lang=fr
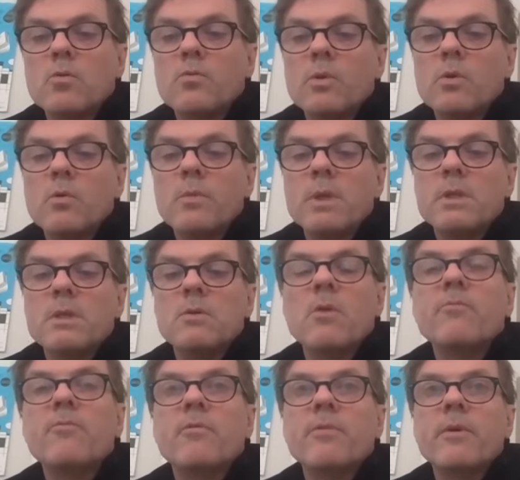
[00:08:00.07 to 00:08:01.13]
depuis
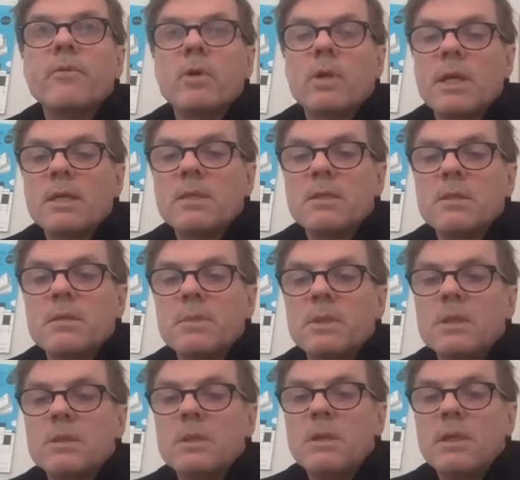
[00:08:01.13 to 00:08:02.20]
2019 en faveur de
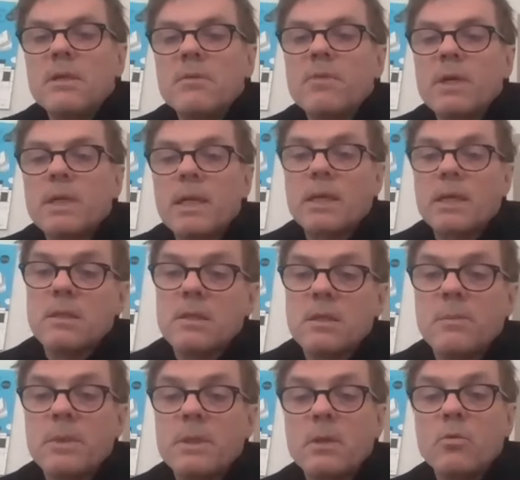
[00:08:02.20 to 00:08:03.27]
l'accessibilité des livres et de
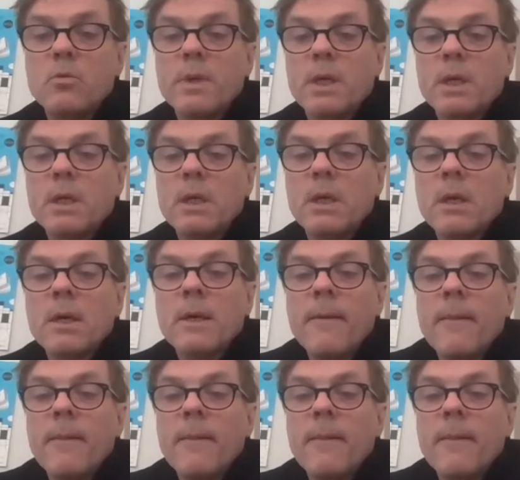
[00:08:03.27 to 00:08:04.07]
l'accessibilité numérique